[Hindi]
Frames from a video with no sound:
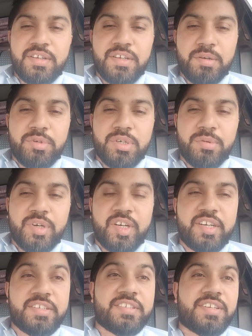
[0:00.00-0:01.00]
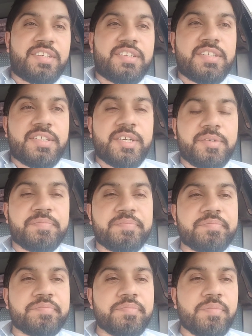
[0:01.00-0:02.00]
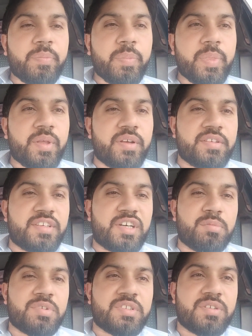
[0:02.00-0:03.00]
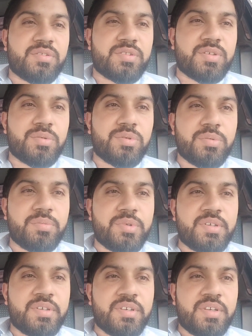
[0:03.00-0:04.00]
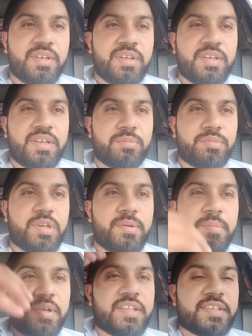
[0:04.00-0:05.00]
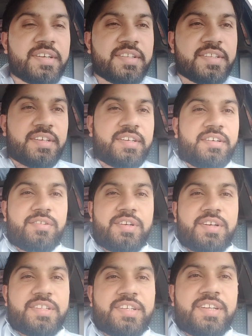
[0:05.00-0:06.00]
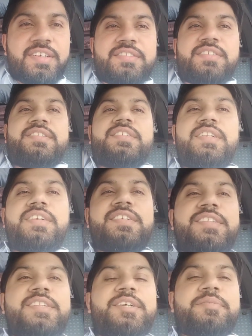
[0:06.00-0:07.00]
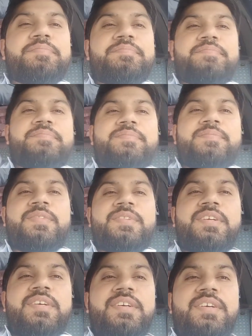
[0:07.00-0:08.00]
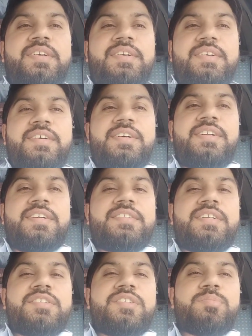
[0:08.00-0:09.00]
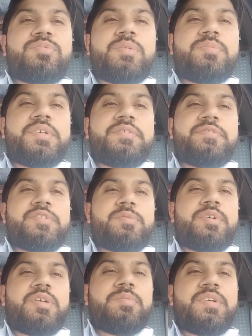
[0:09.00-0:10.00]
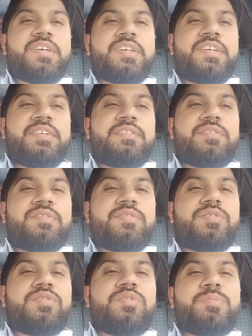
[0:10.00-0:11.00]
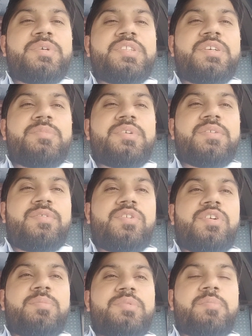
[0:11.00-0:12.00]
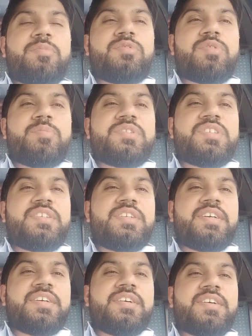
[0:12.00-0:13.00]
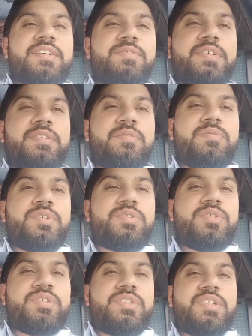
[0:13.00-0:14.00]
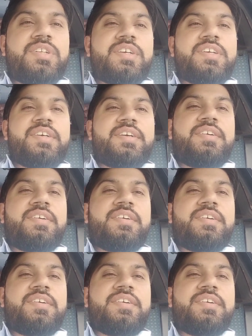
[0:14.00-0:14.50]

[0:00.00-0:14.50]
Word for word: कभी कभार नेट चला जाते हैं हज़ार मसले होते हैं लोग फिर भी मेहनत करते हैं और अल्लाह ताला इसका सिला देता है अल्लाह ताला सबको अपनी जमान में रखे उम्मीद है मेरा व्लॉग भी आप लोगों को पसंद आएगा अगर वही वीडियो अच्छी लगी है